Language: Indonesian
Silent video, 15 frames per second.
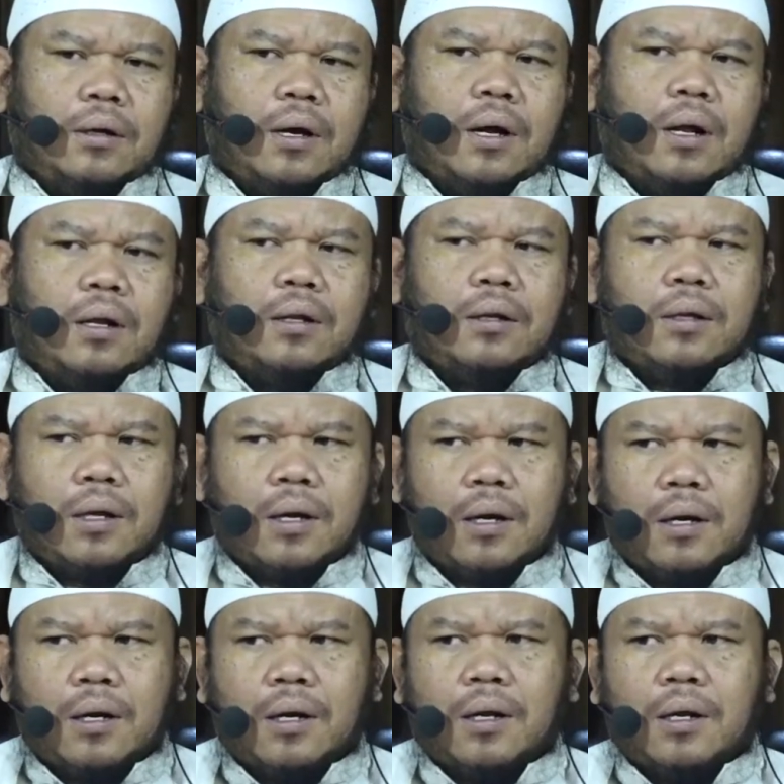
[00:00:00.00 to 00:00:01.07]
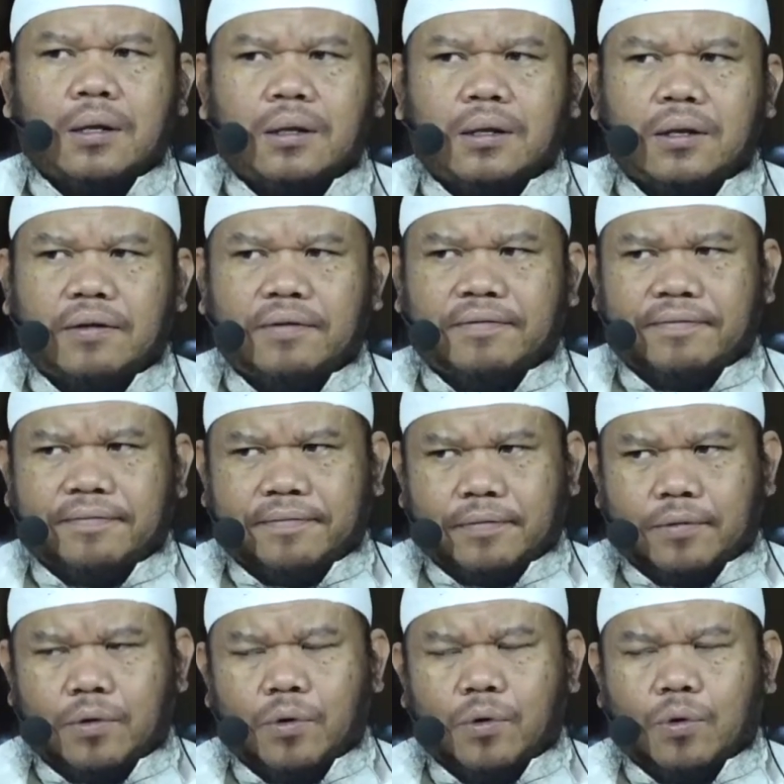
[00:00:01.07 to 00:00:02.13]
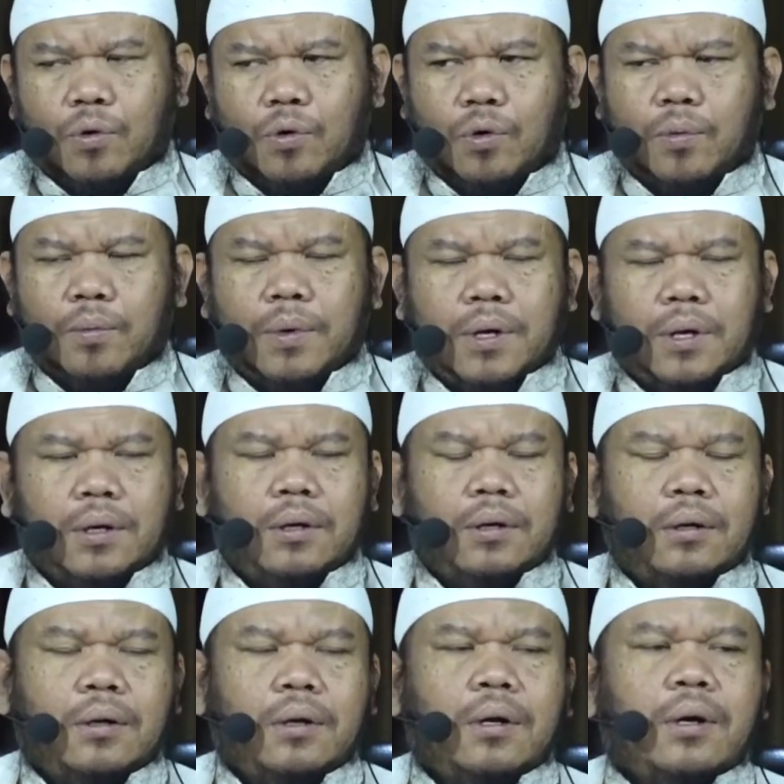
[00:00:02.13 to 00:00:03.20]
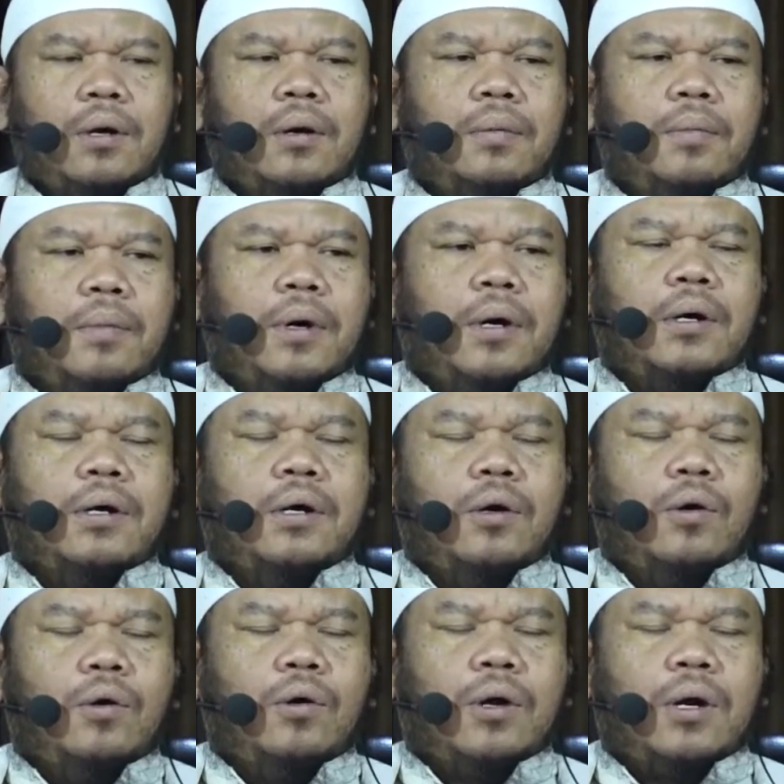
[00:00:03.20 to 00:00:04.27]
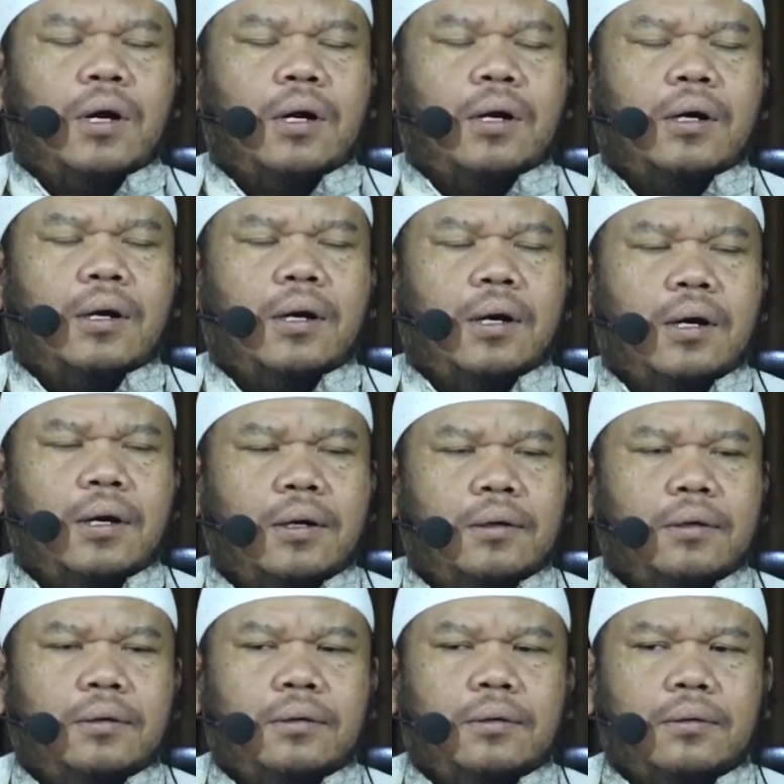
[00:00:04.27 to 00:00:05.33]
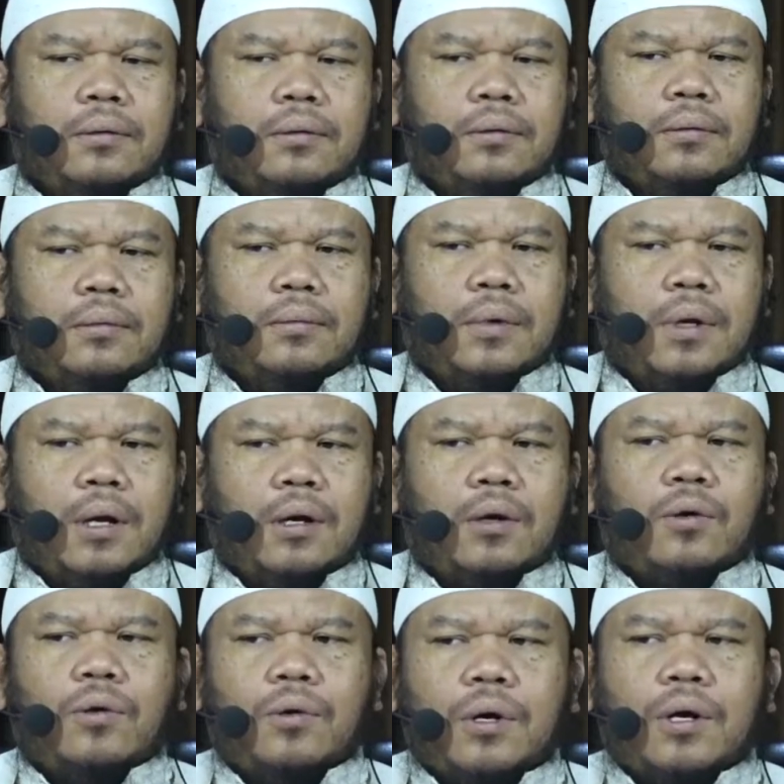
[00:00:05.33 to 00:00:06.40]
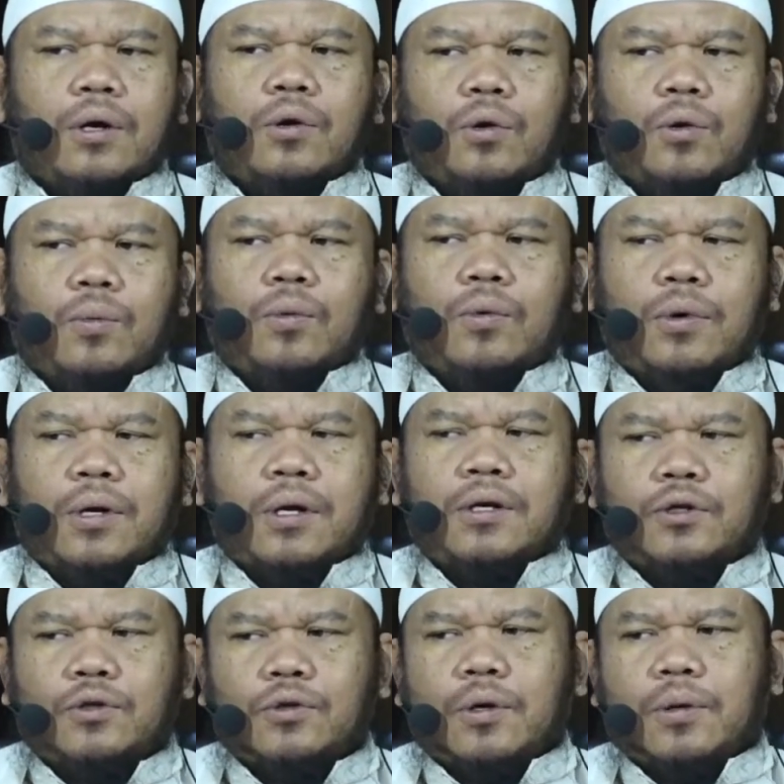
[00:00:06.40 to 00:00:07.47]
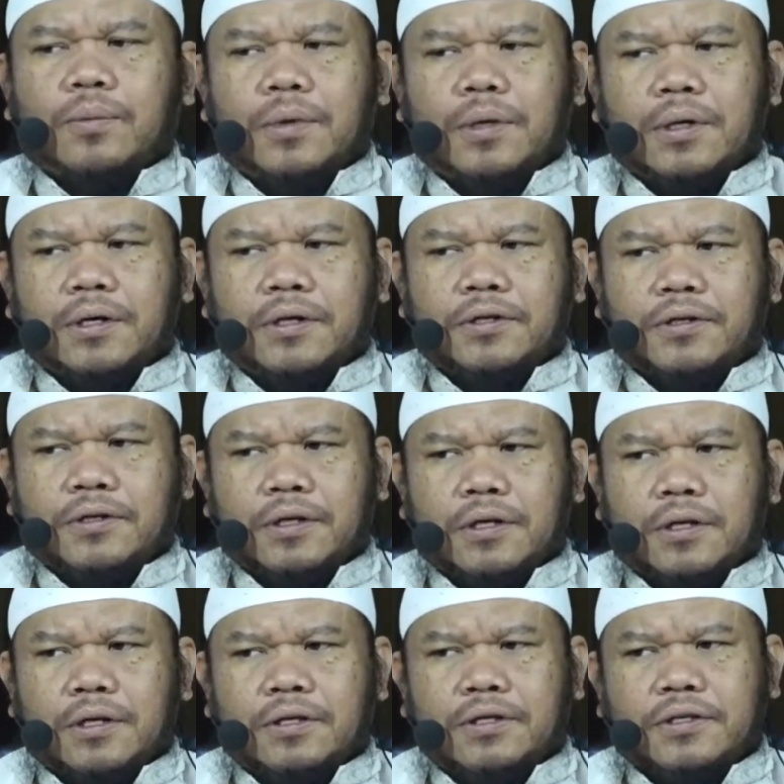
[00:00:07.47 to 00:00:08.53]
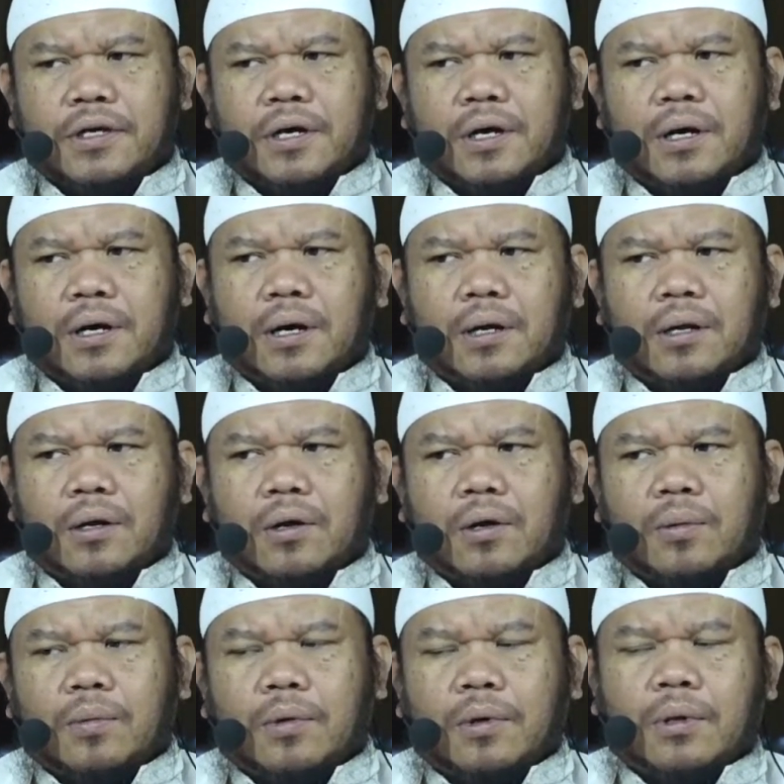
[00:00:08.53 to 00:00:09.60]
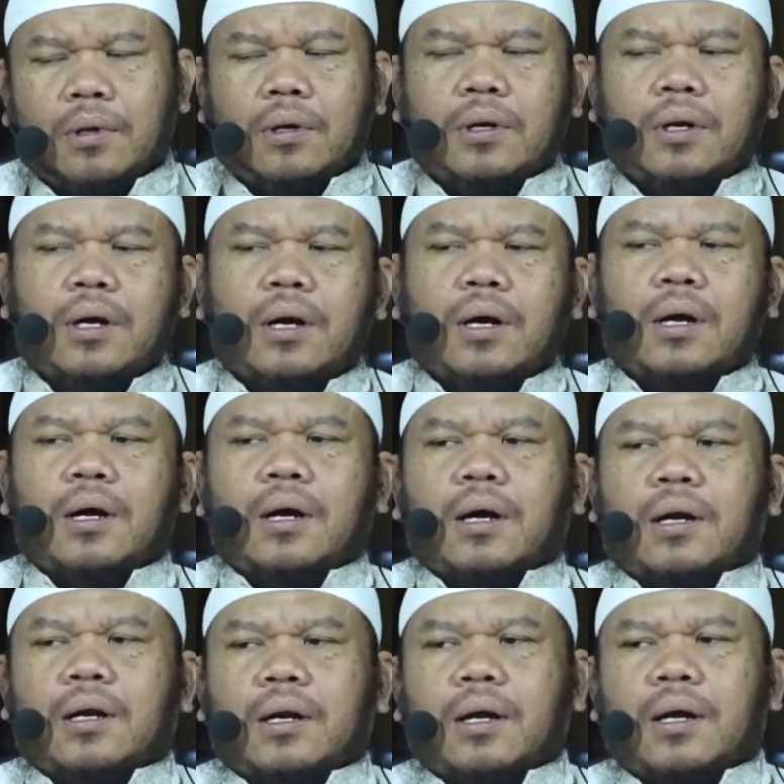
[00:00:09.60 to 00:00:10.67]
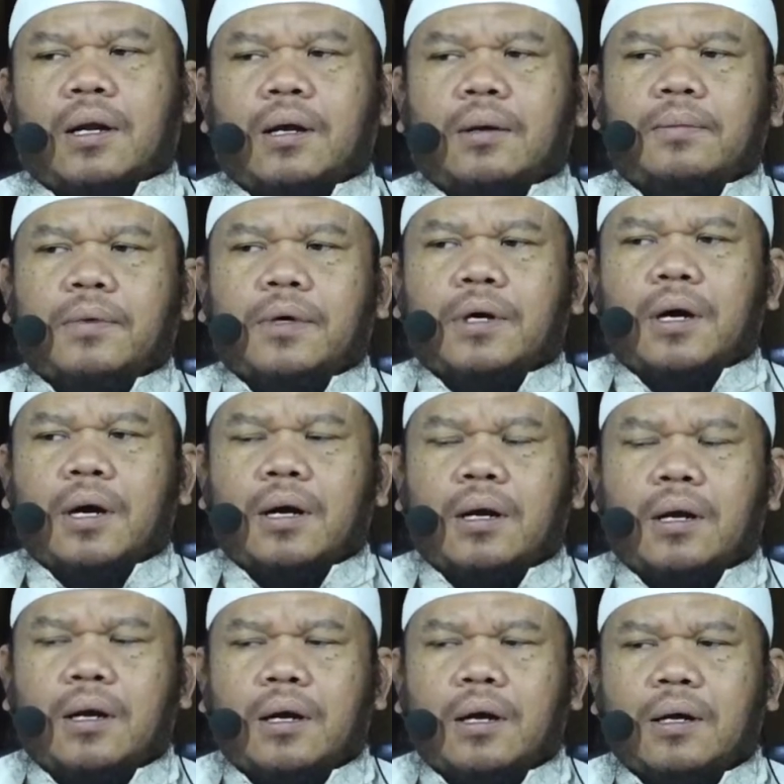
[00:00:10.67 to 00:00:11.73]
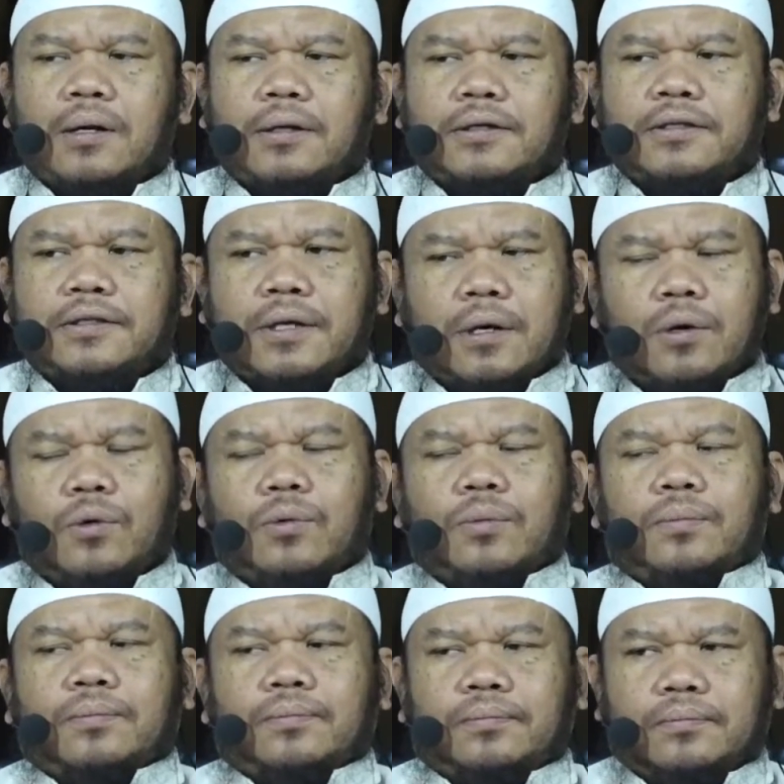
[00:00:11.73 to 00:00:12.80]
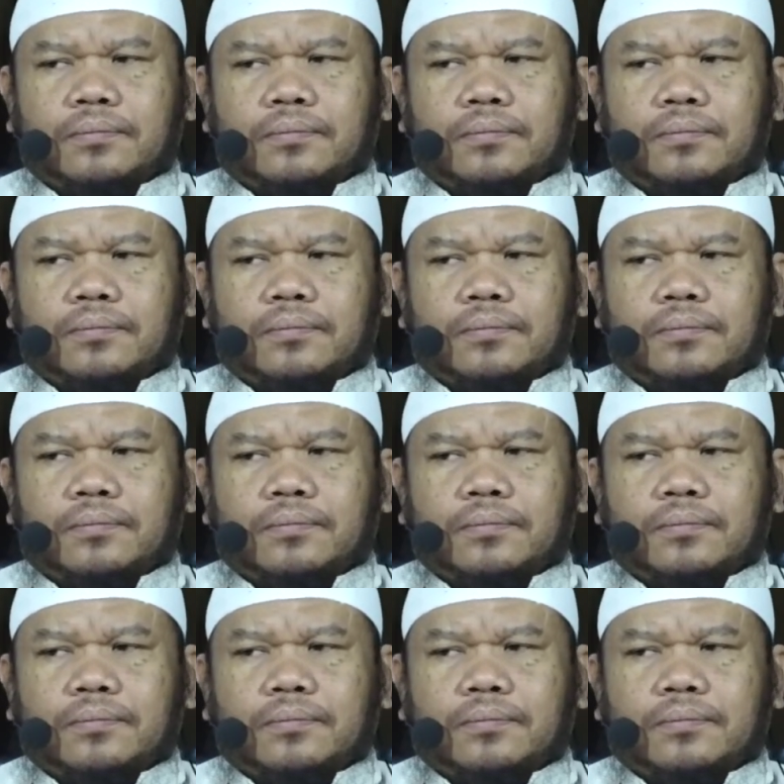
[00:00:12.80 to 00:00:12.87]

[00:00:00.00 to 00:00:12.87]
alternatif hukuman bagi orang yang melakukan hubungan suami istri di siang hari Ramadan dalam keadaan saum.